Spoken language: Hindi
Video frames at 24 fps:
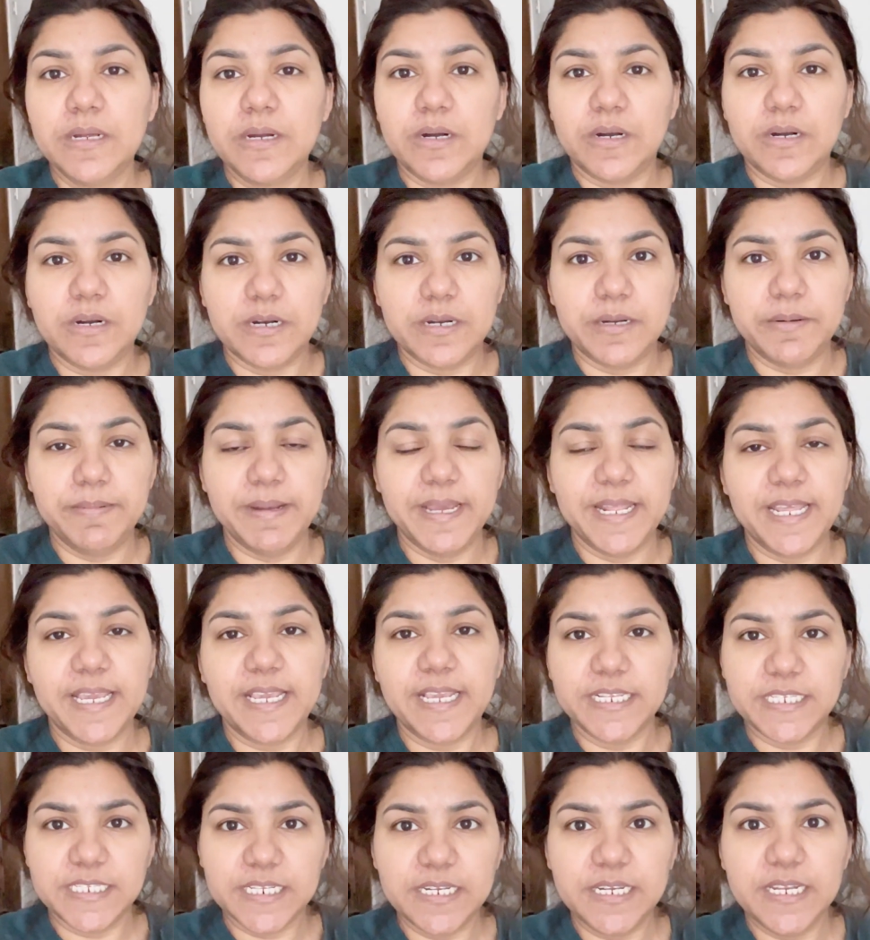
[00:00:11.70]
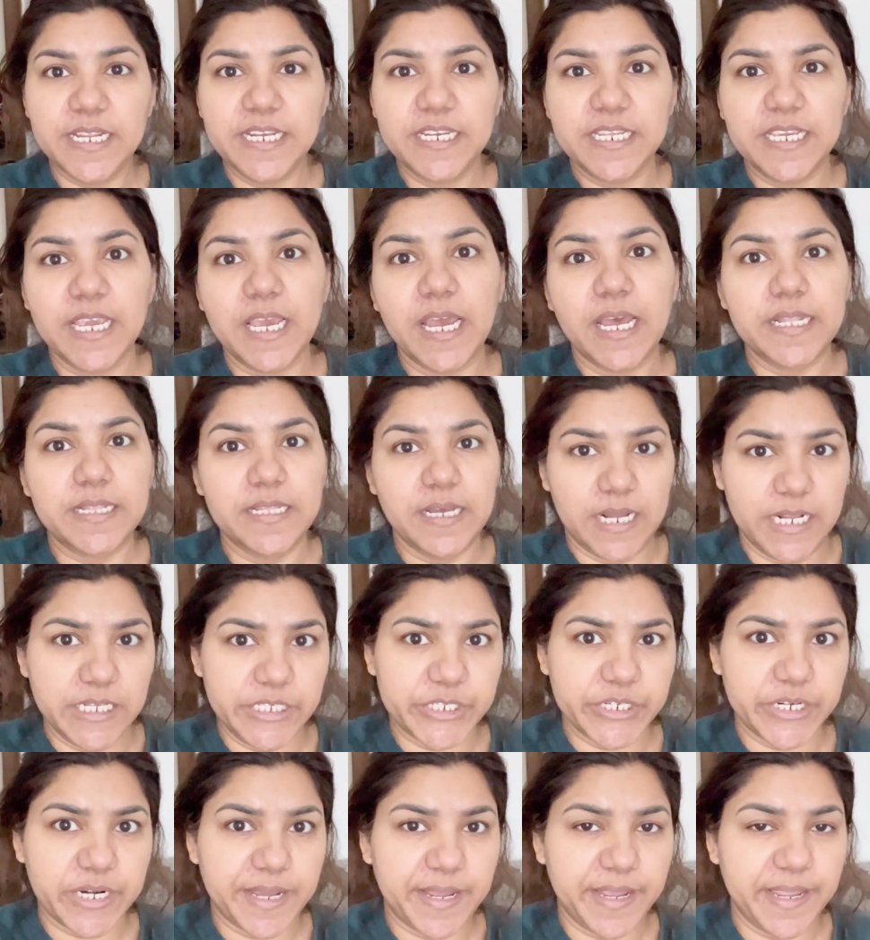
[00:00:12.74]
और मैंने किचन नीट किया दाल
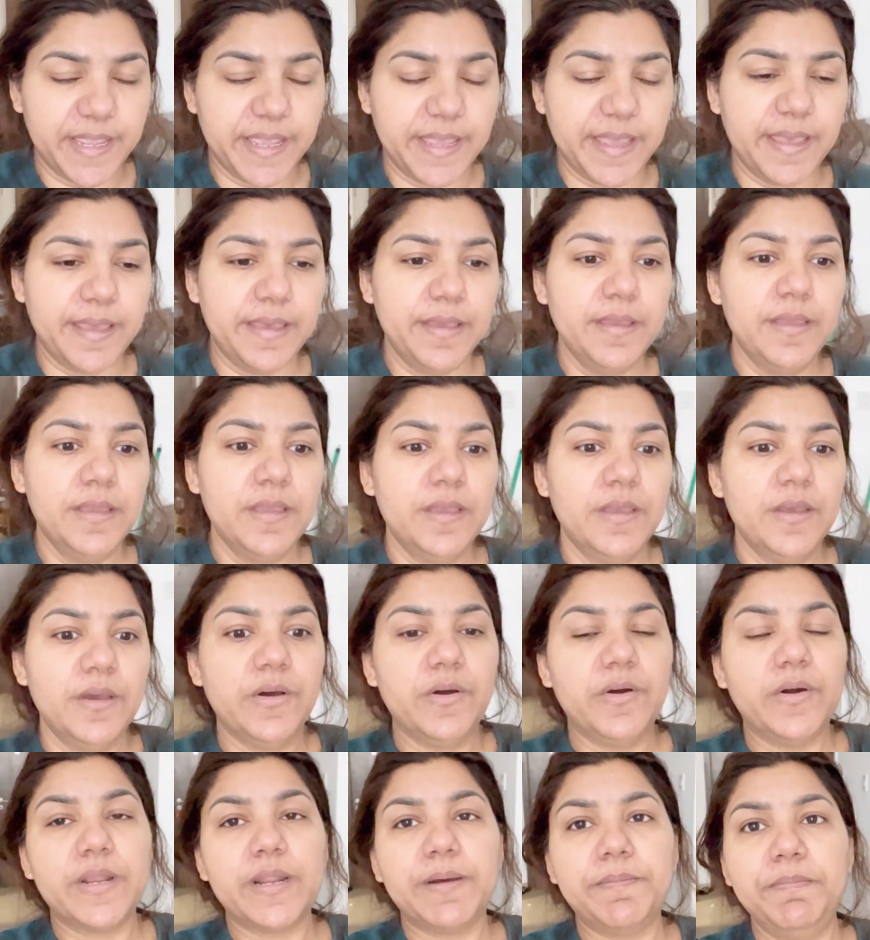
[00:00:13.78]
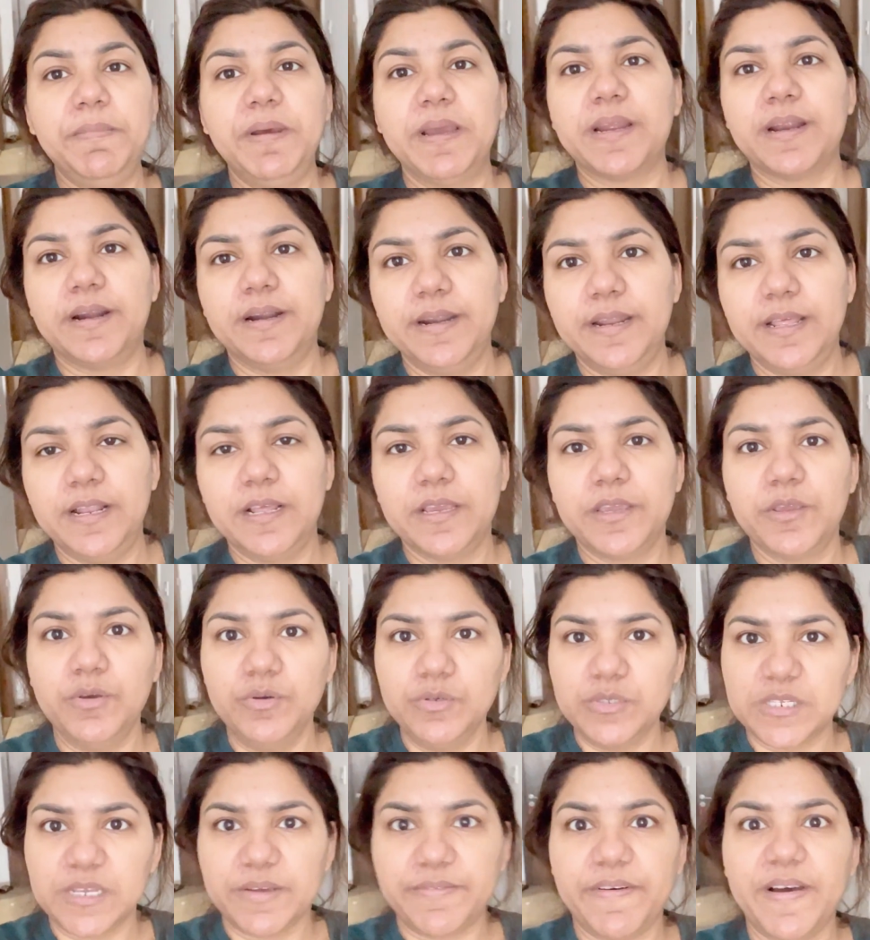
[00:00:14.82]
चढ़ाई है और अब मैं करने लगी
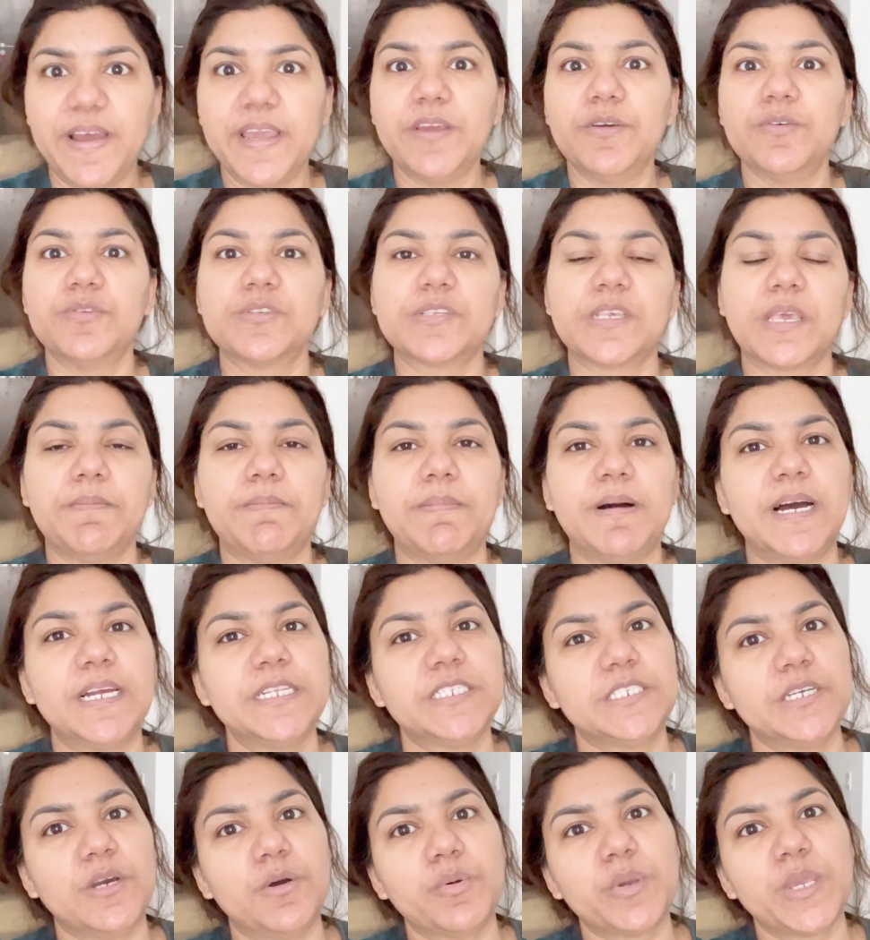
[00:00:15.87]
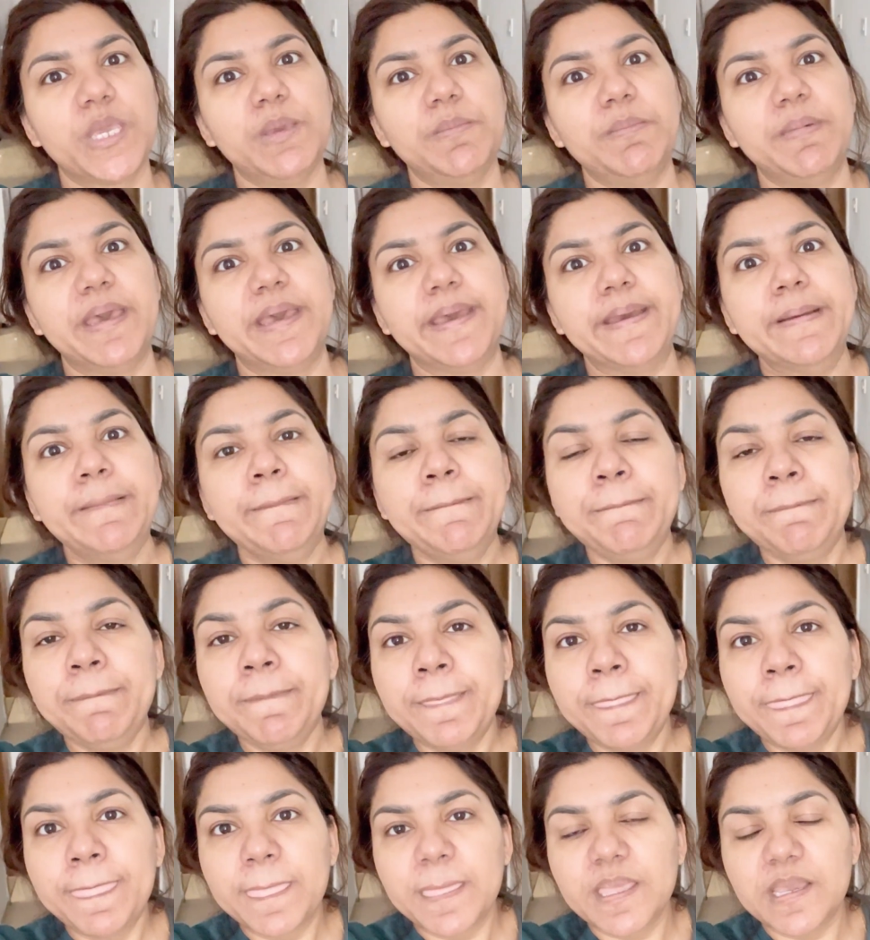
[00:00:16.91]
हूँ सफाई उसके बाद जाऊँगी मैं
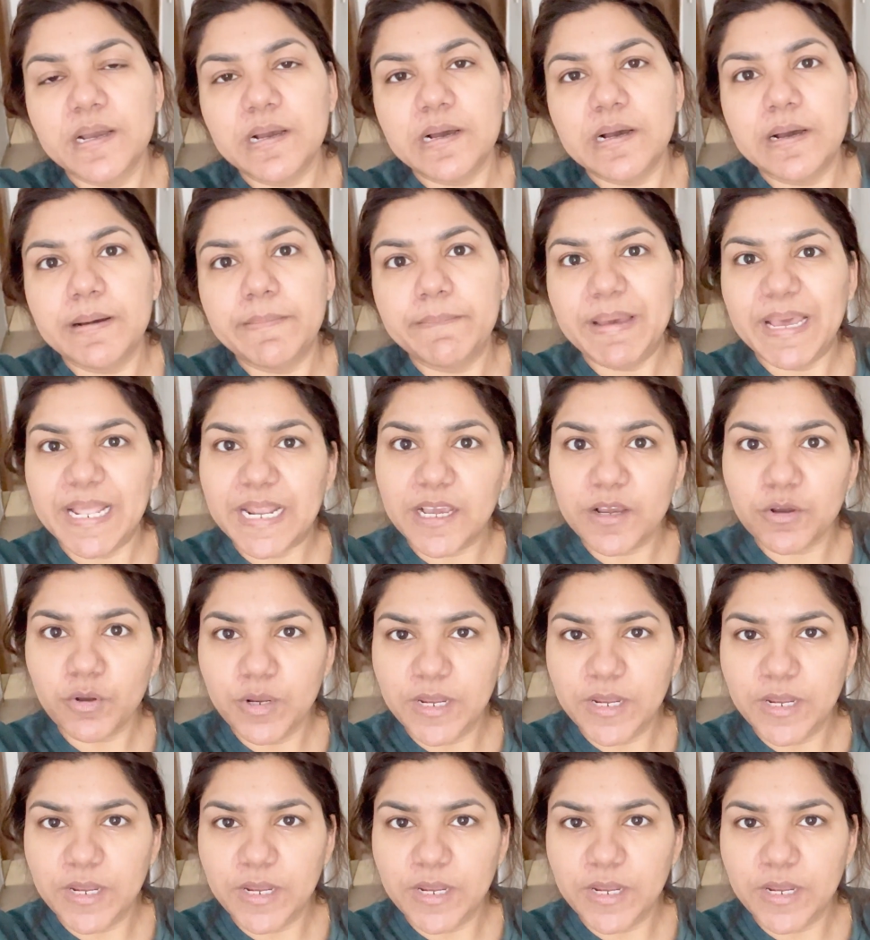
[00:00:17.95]
आ, बेला को